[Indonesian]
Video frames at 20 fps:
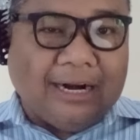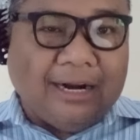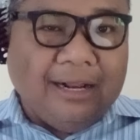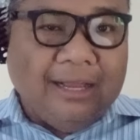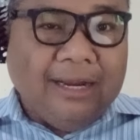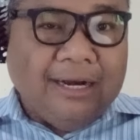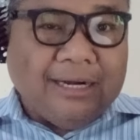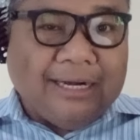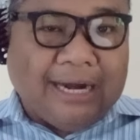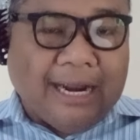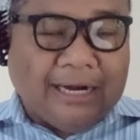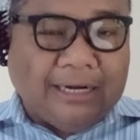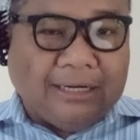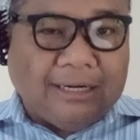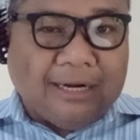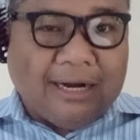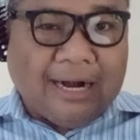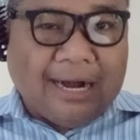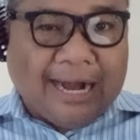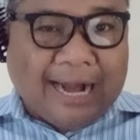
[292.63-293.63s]
dan
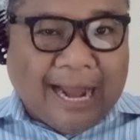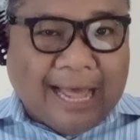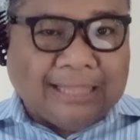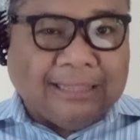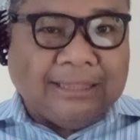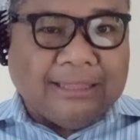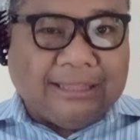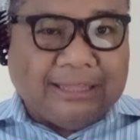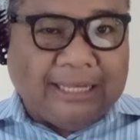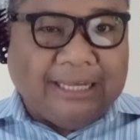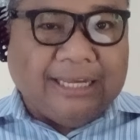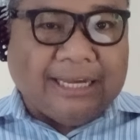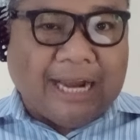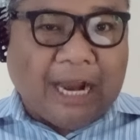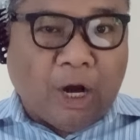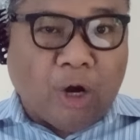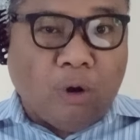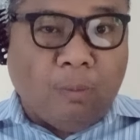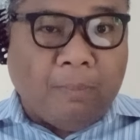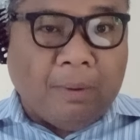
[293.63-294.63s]
nanti kalau
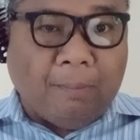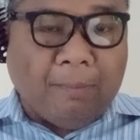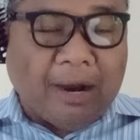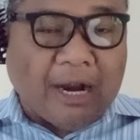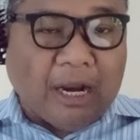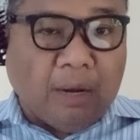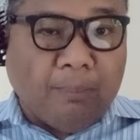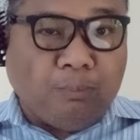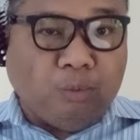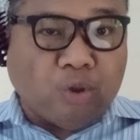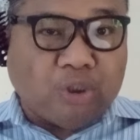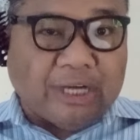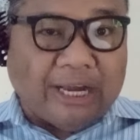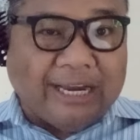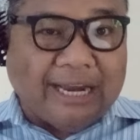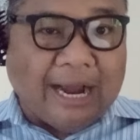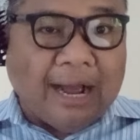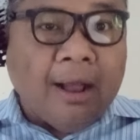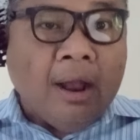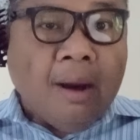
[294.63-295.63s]
memang ibu saya
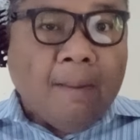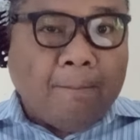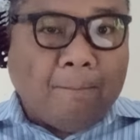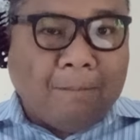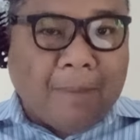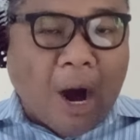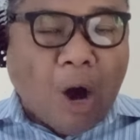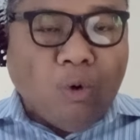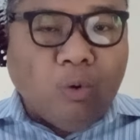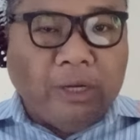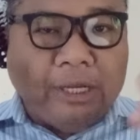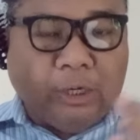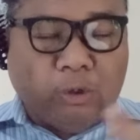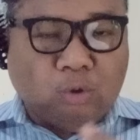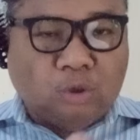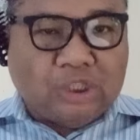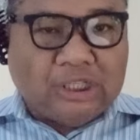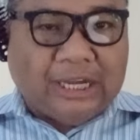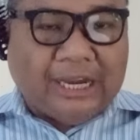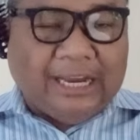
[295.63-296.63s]
mau ikut
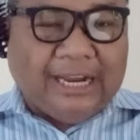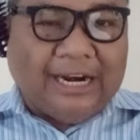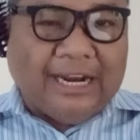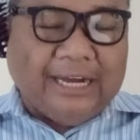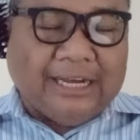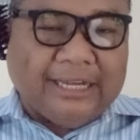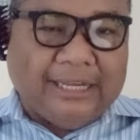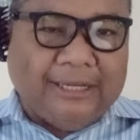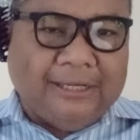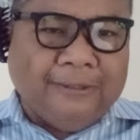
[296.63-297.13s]
saya lagi,